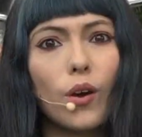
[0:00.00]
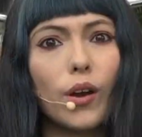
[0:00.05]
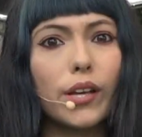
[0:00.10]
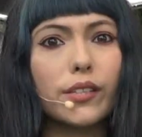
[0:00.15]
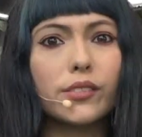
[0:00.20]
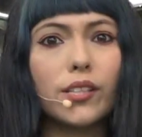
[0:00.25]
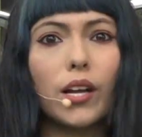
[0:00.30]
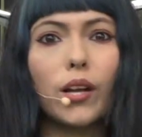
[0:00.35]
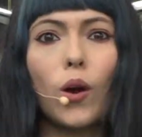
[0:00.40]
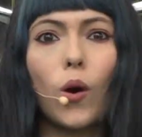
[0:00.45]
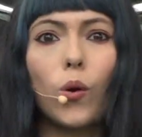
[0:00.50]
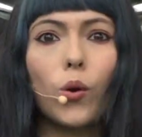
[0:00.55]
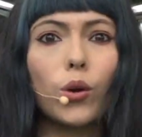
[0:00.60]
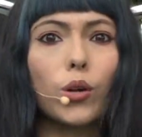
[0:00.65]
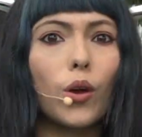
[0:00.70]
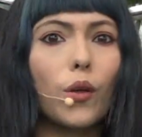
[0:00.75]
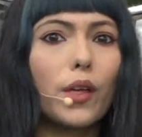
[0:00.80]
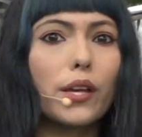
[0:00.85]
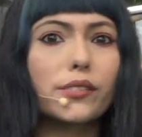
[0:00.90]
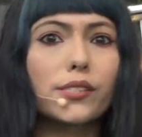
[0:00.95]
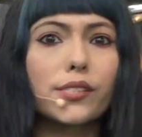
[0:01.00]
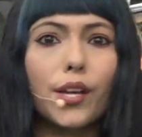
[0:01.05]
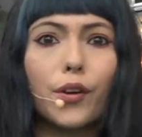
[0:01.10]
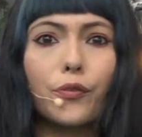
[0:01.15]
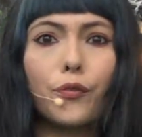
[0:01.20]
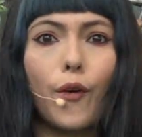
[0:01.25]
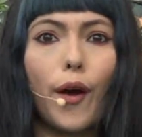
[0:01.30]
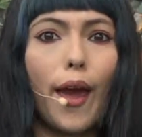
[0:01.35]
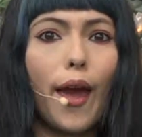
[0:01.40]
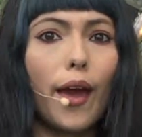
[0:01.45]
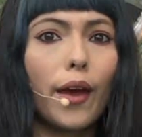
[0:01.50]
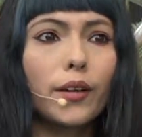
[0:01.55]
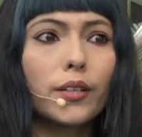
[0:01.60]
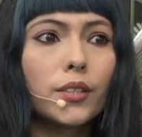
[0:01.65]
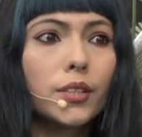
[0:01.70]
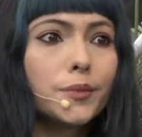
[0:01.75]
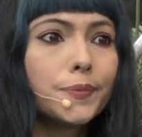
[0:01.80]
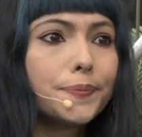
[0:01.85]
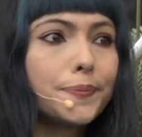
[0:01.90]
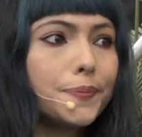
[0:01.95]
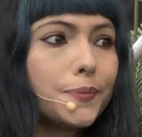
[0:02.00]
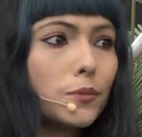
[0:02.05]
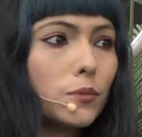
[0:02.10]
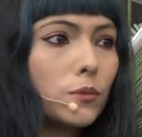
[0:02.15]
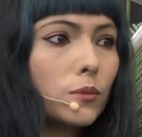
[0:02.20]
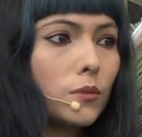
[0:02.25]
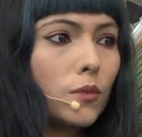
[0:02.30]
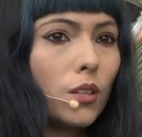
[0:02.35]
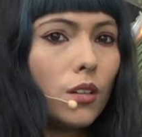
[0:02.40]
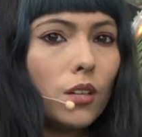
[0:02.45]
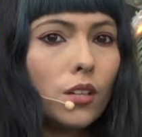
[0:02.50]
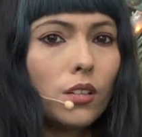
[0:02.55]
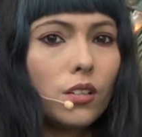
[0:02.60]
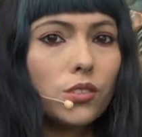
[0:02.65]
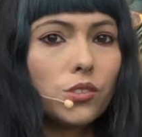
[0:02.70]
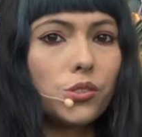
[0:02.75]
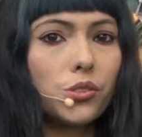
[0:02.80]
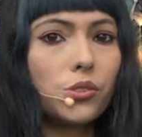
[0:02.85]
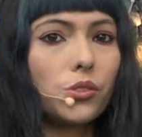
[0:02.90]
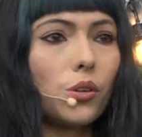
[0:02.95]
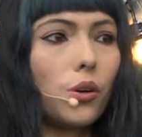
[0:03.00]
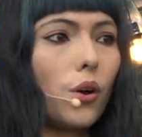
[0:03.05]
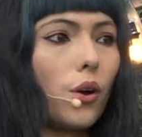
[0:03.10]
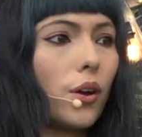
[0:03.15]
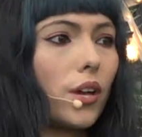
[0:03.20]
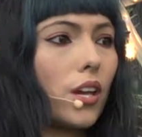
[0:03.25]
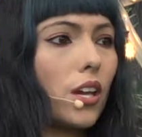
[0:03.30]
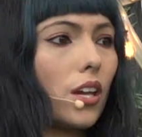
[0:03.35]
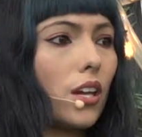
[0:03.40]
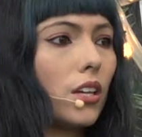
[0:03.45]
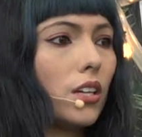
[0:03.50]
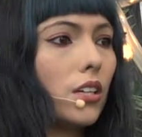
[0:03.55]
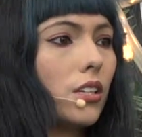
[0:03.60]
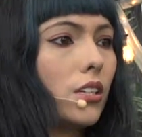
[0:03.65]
que se le ocurrió decir fue, soy